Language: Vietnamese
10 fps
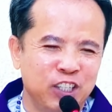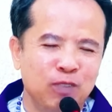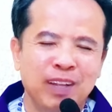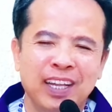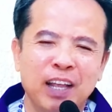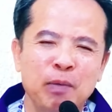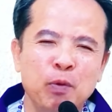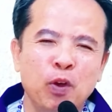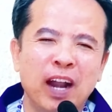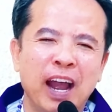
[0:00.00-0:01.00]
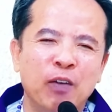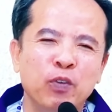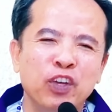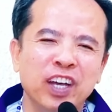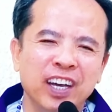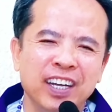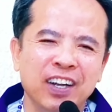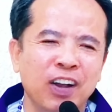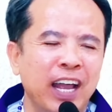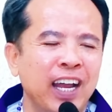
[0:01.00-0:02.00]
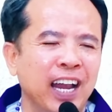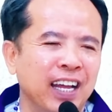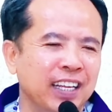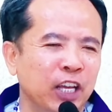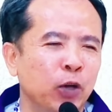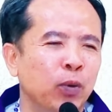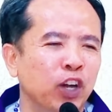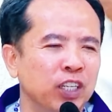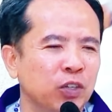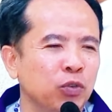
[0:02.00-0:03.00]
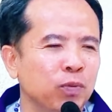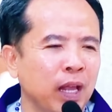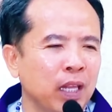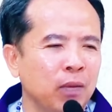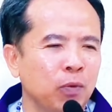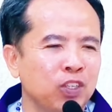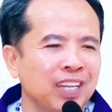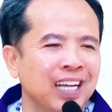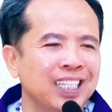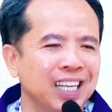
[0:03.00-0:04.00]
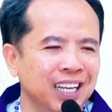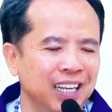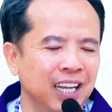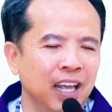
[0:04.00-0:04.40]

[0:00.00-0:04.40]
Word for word: Chúng ta thấy mùa nào vui hơn? Có lẽ là nhiều người trong chúng ta thích mùa Giáng sinh